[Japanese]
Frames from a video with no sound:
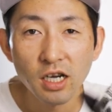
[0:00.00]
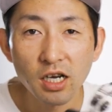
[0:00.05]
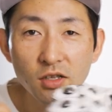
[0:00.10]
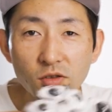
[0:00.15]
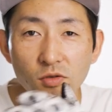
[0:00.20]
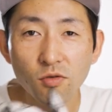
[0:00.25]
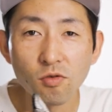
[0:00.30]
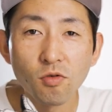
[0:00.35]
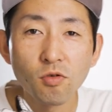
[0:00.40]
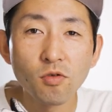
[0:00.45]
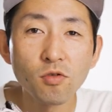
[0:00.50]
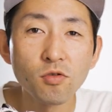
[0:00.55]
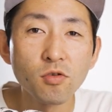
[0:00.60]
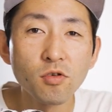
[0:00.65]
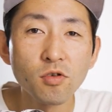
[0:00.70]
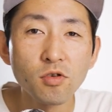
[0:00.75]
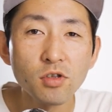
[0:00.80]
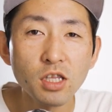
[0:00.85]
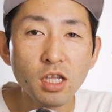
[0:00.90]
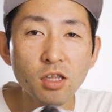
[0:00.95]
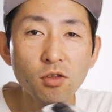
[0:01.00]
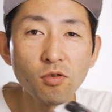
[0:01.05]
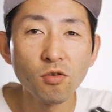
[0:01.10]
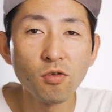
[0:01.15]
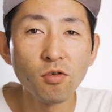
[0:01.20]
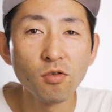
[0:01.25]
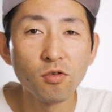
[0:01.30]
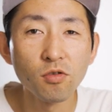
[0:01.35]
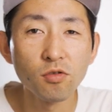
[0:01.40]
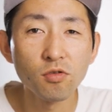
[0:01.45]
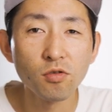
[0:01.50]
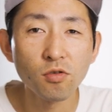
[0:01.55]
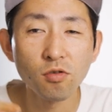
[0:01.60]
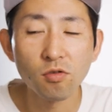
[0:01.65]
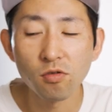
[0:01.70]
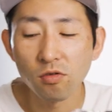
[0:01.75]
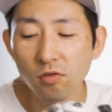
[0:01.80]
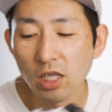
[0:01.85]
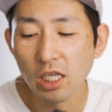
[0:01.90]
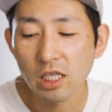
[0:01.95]
あの、ここの手の甲のと
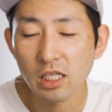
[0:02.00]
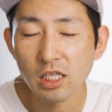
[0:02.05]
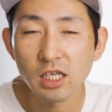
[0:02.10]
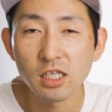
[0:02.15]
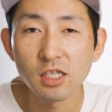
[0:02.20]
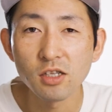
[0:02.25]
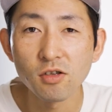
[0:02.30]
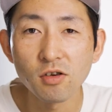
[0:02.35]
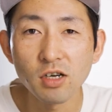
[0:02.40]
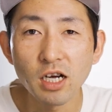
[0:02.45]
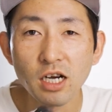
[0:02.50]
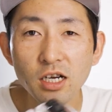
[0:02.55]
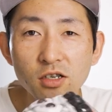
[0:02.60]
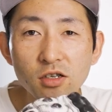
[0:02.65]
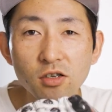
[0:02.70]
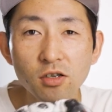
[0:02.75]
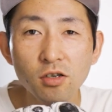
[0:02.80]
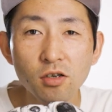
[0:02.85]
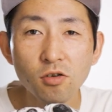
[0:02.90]
ころだったりとか、